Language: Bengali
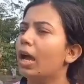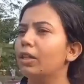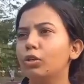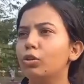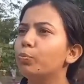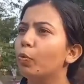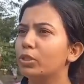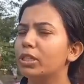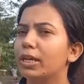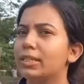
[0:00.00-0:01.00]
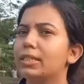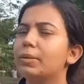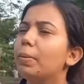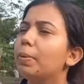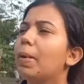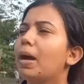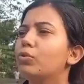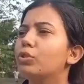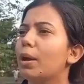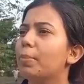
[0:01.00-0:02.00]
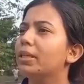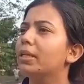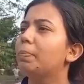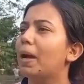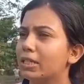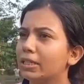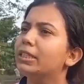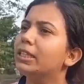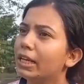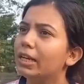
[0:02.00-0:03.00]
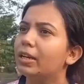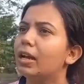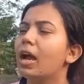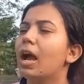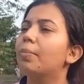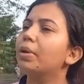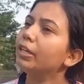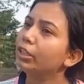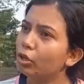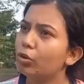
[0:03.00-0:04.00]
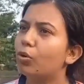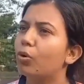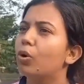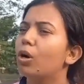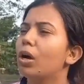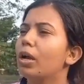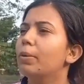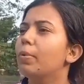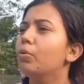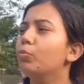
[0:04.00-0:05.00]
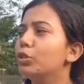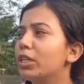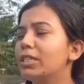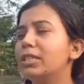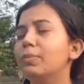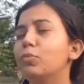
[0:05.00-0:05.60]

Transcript: আন্দোলন পৌঁছে গেছে যেভাবে মানুষ আমাদের পাশে ছিলেন আমরা কৃতজ্ঞ এবং বুঝেছি যে